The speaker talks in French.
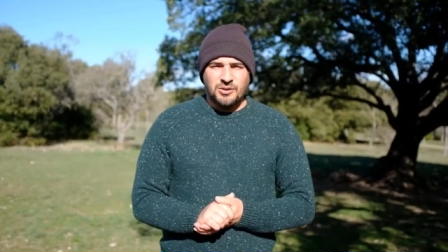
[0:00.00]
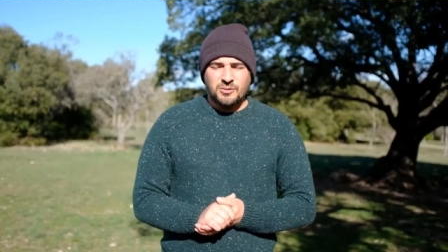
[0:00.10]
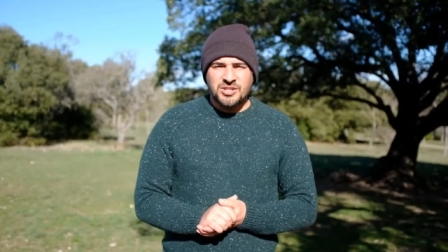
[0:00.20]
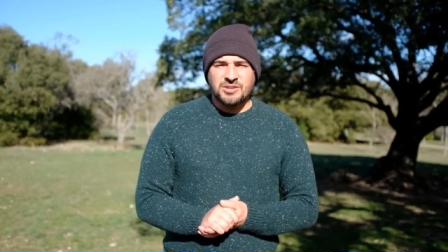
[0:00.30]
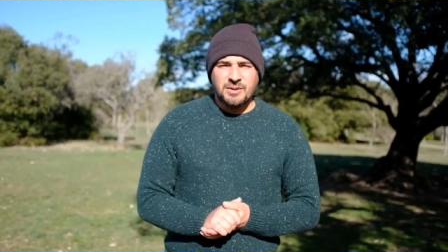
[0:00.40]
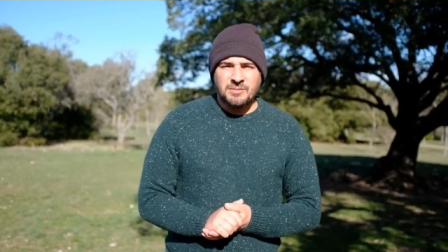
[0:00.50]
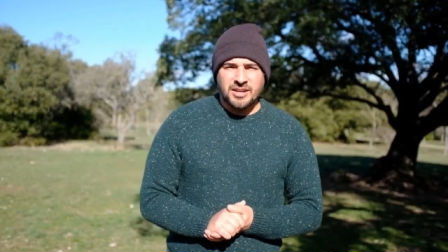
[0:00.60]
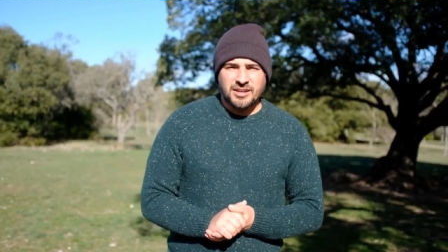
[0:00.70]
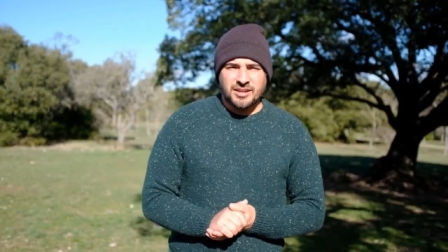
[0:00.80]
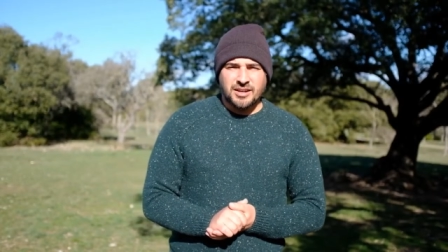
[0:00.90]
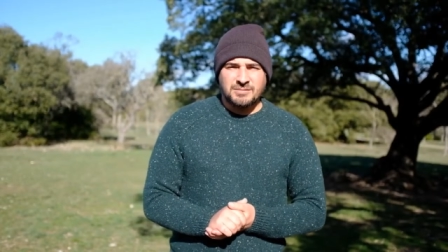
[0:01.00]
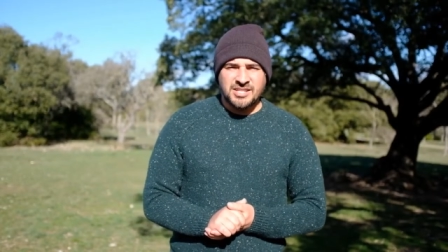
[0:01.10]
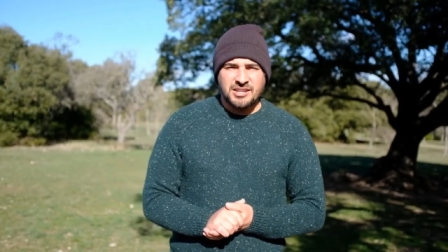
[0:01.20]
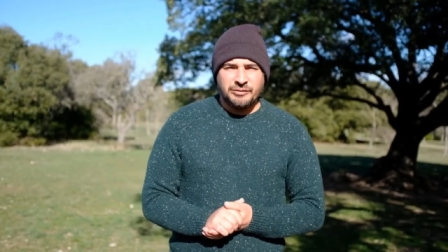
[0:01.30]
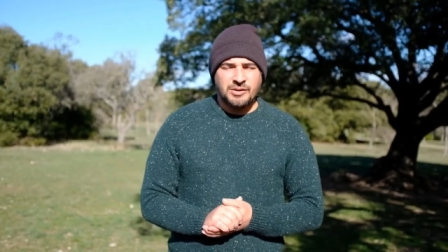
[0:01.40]
oui, j'ai même un,
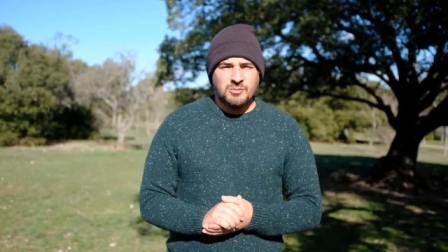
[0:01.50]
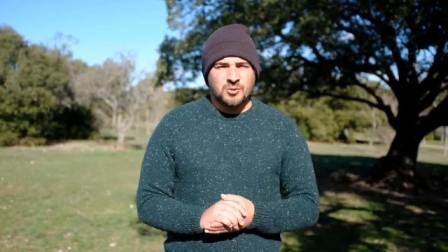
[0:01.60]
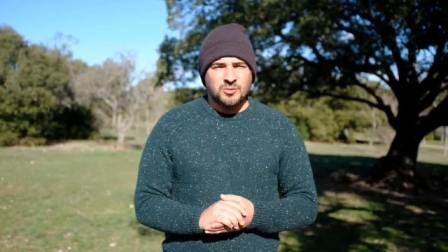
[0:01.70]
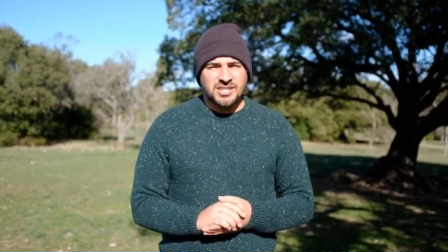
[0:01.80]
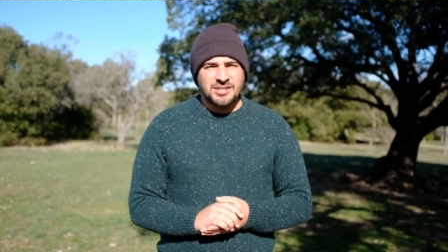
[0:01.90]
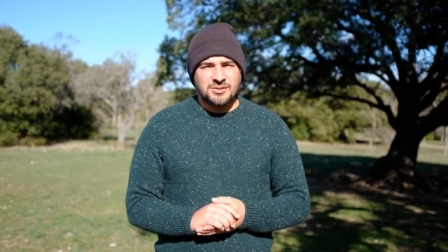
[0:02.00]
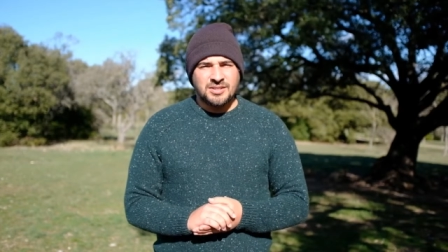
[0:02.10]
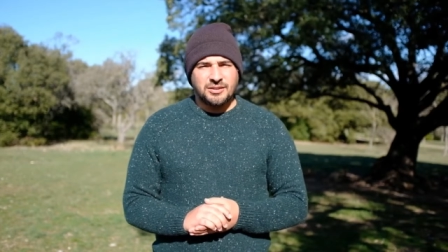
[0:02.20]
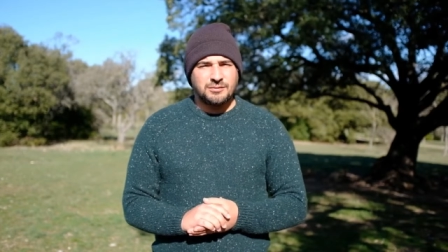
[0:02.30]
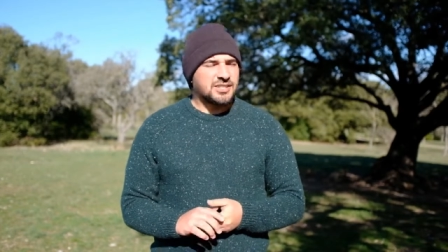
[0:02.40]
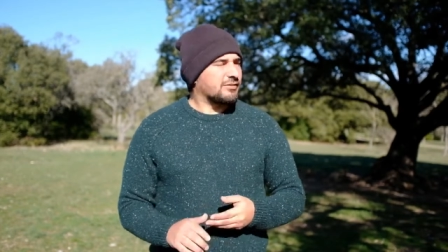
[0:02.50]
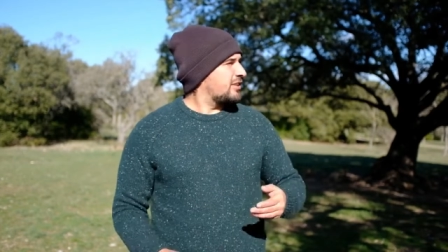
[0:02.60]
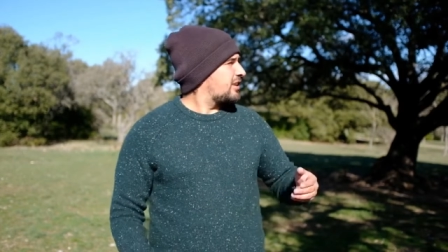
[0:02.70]
petit défi. Mon conseil, ce serait de vous inviter à